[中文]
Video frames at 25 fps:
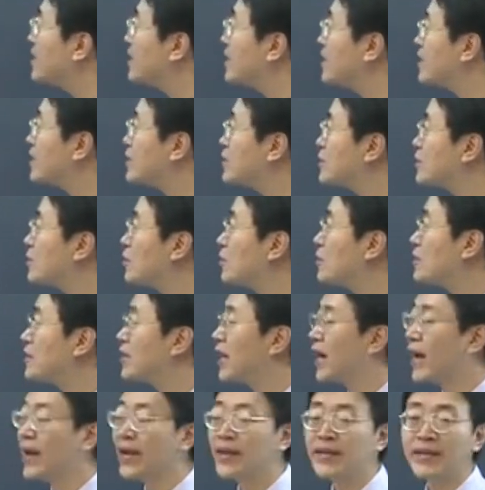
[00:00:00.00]
厅的时
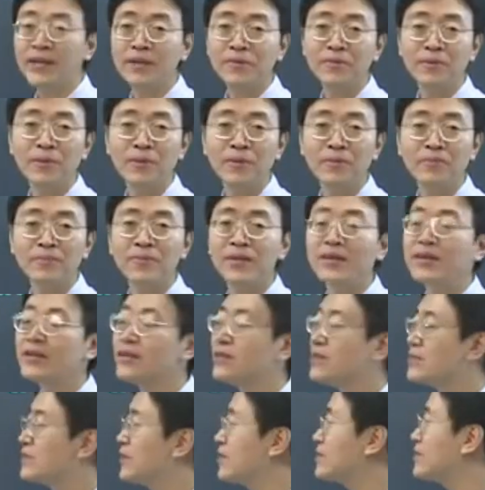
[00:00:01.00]
候，dining room。
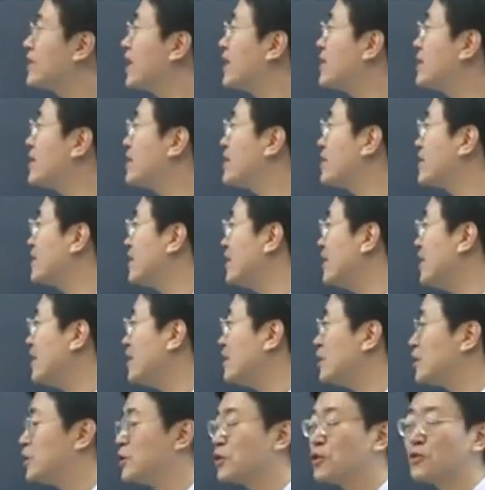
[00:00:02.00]
叫餐厅，哎，
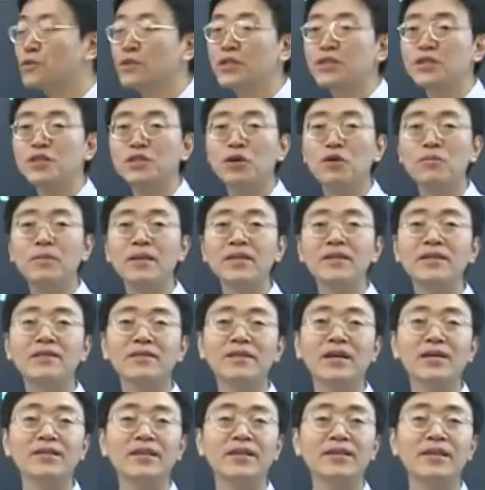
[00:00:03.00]
有人敲门，
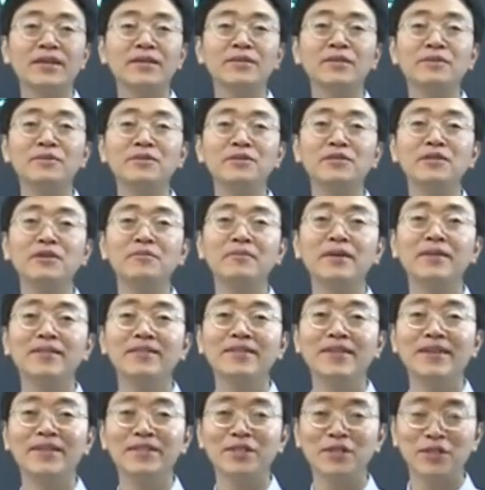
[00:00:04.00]
当当当，有人敲门，
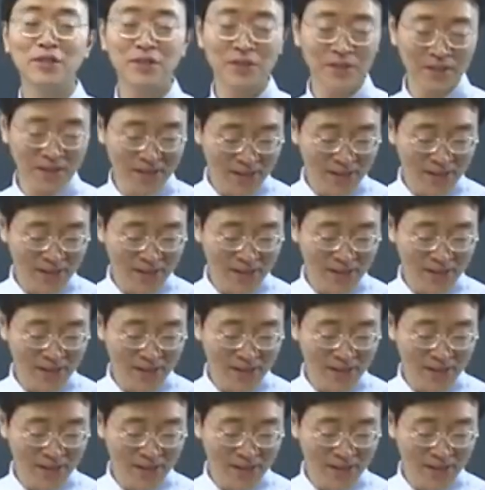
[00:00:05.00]
哎，这是。